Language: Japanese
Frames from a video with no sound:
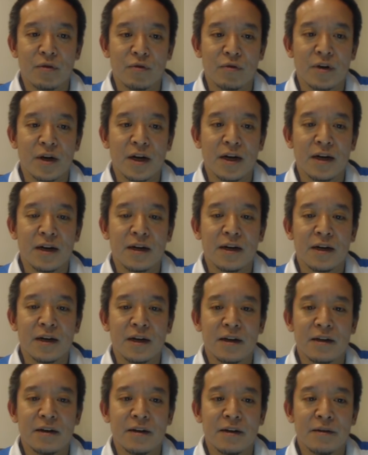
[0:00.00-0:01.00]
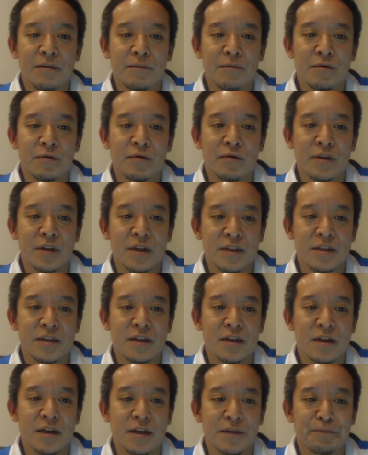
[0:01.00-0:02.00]
動画もです
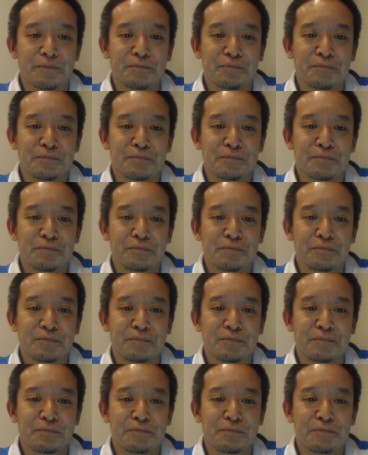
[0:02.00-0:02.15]
ね、